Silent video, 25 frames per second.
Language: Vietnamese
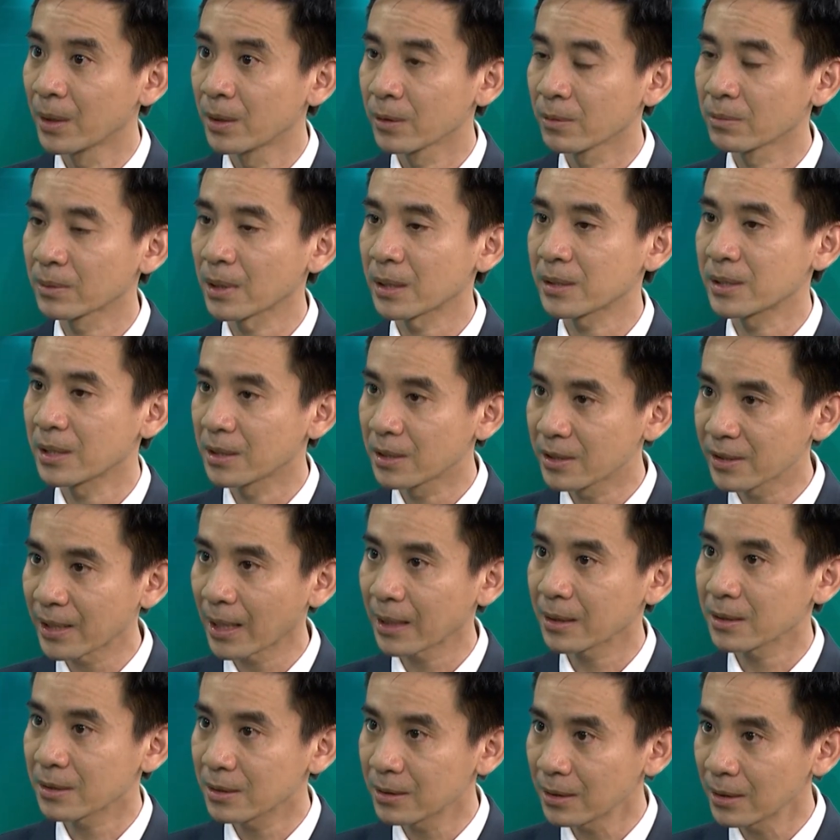chúng ta chỉnh
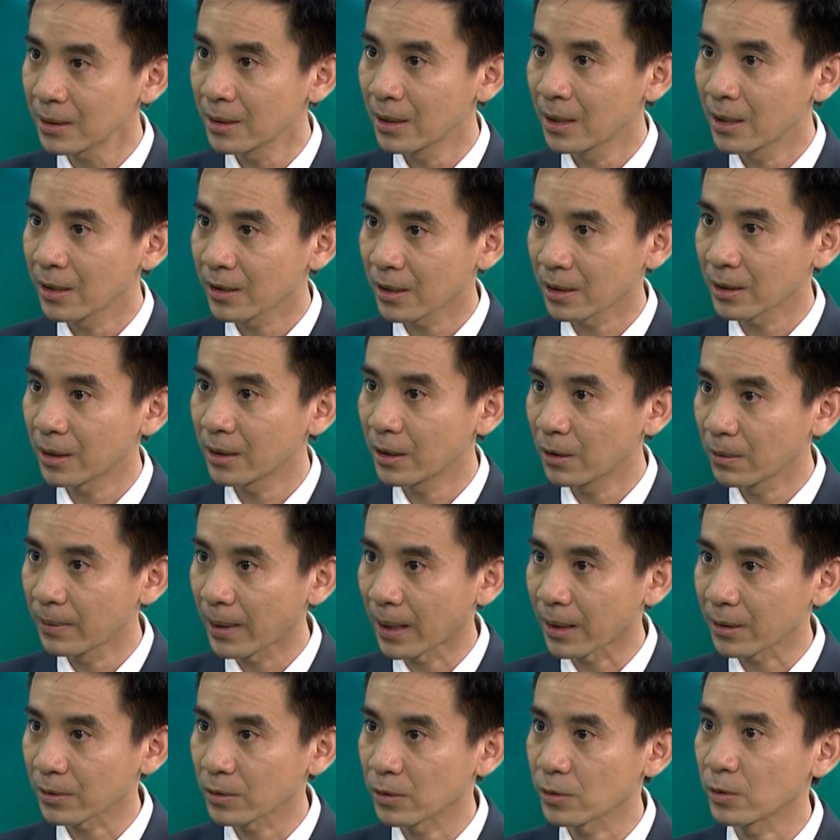răng trước cho ta điều
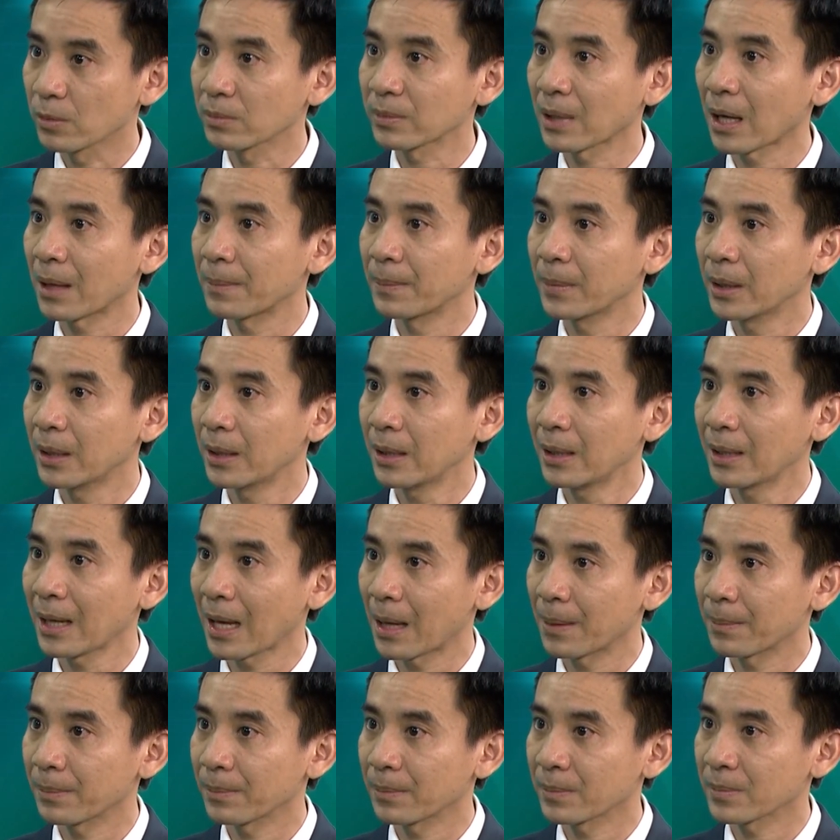đặn rồi chúng ta mới
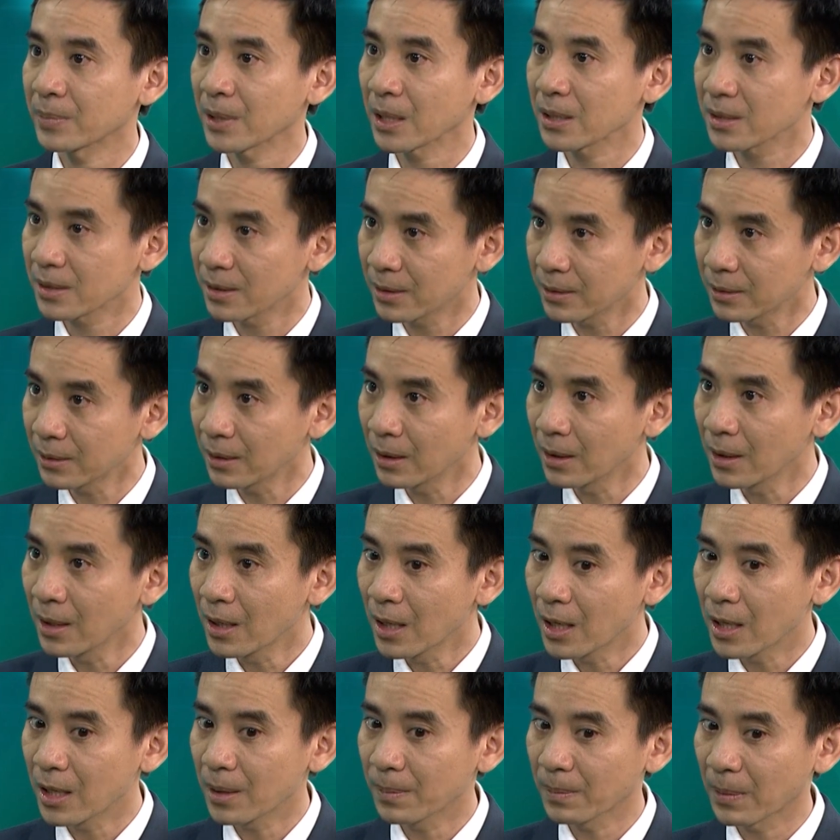làm răng sứ
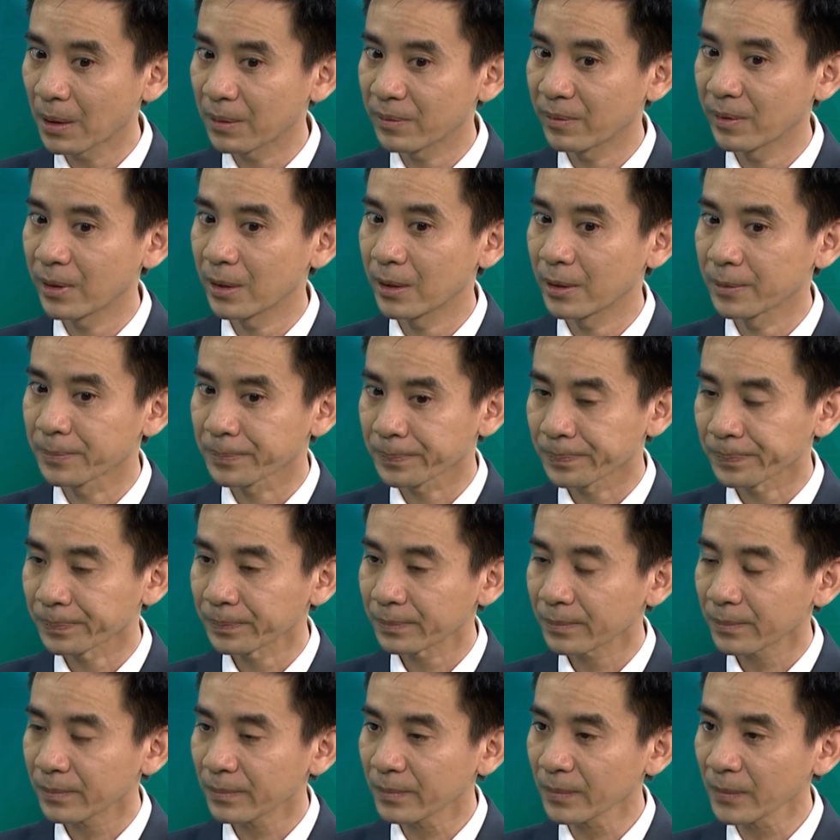nhưng mà vì
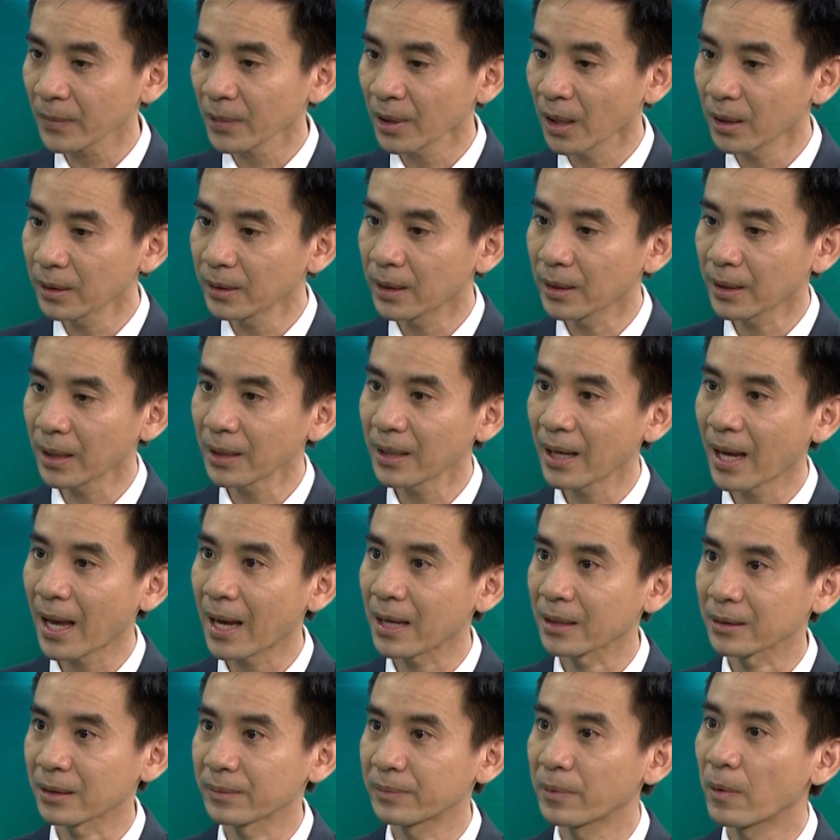có thể khách
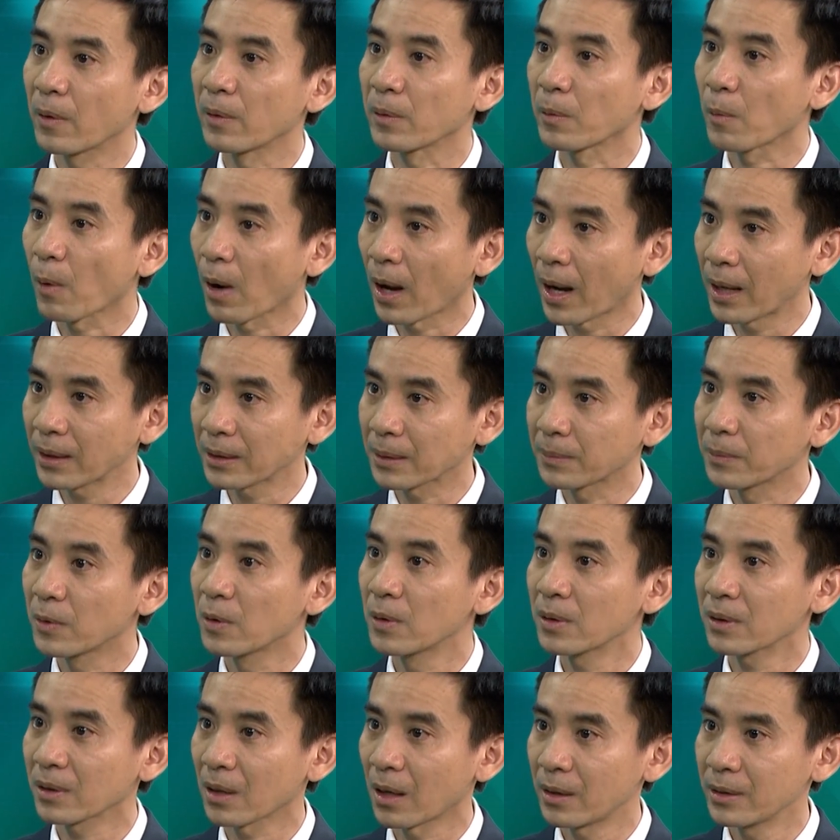hàng người ta vội quá người ta
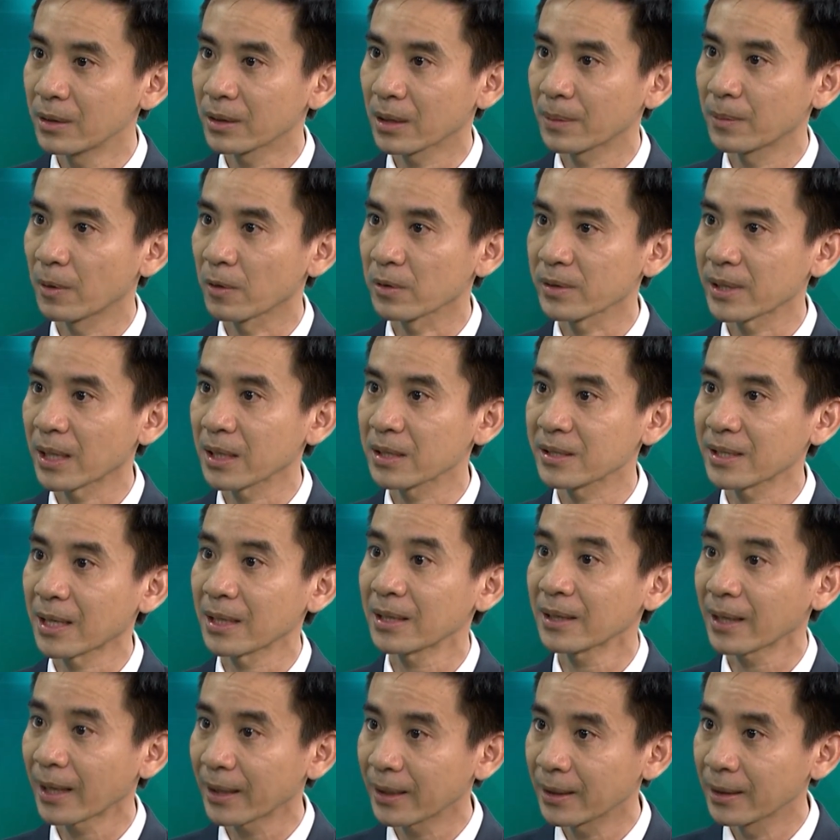muốn có được cái bộ răng
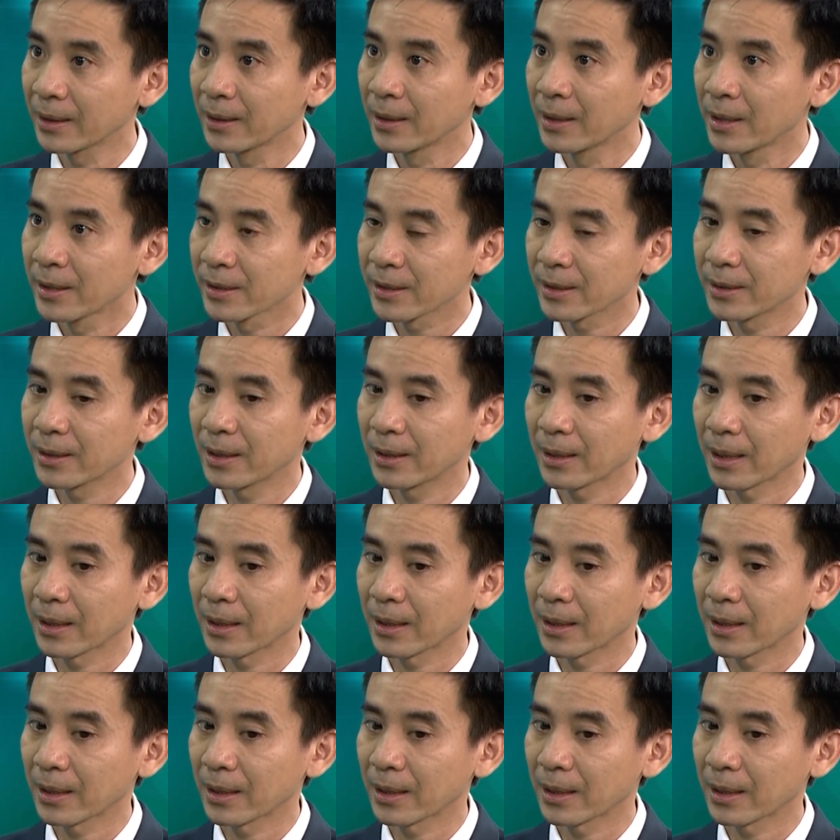trắng ngay cho nên là